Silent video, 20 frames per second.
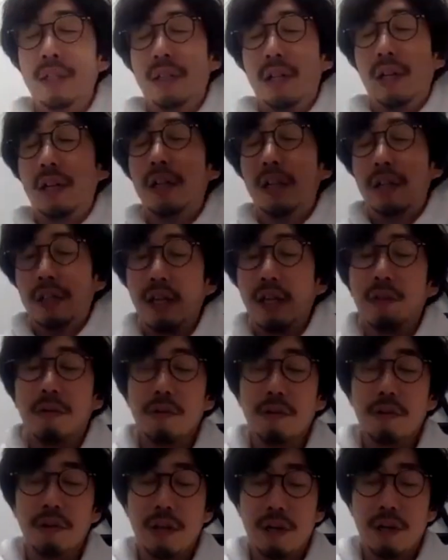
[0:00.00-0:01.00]
なんかね、
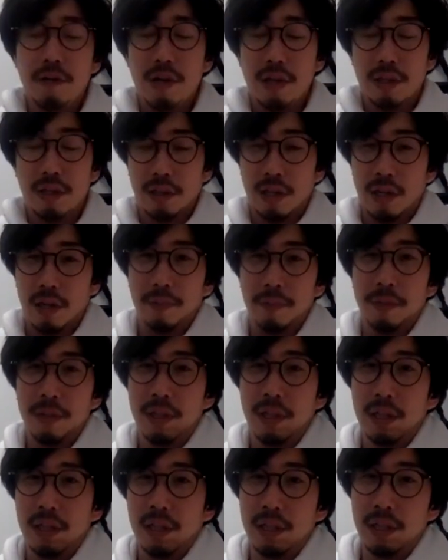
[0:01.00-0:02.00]
コロナ終わったらみん
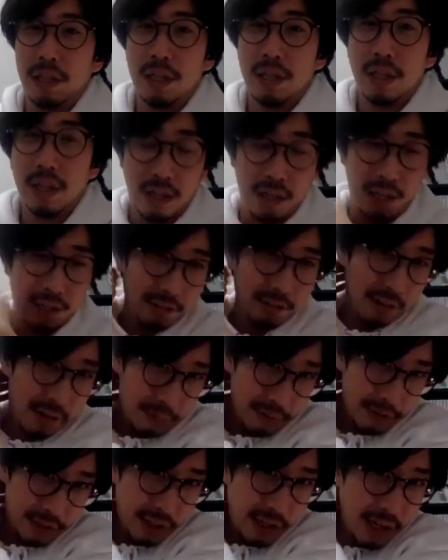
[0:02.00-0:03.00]
なで展覧会とか
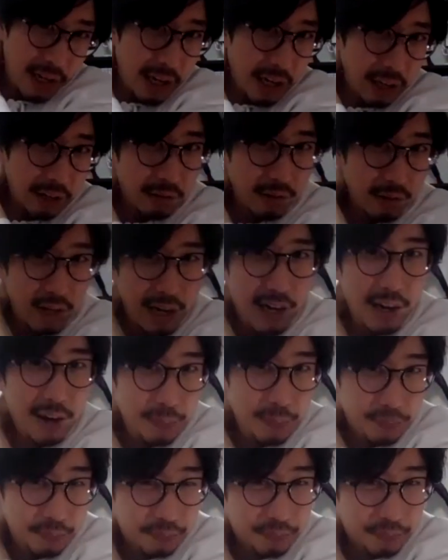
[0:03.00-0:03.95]
もしたいなとか、